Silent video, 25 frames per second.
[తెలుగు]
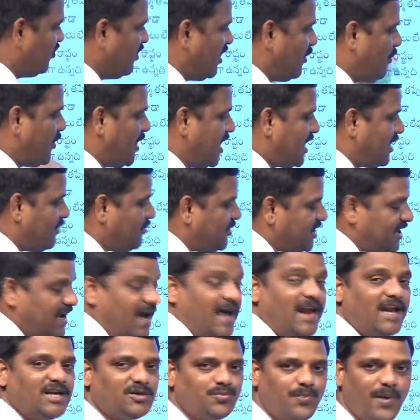ధూమపానం
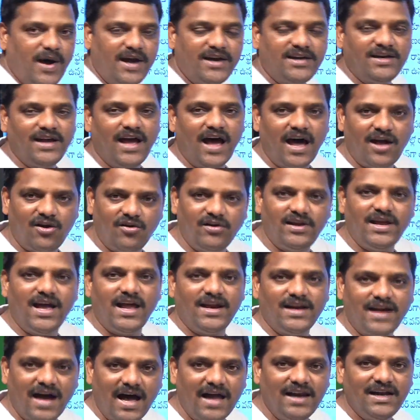టీఆర్ఎస్ పార్టీ
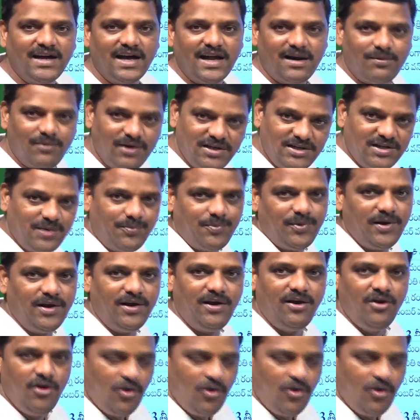ఆరోగ్యానికి హానికరం అని చెప్పి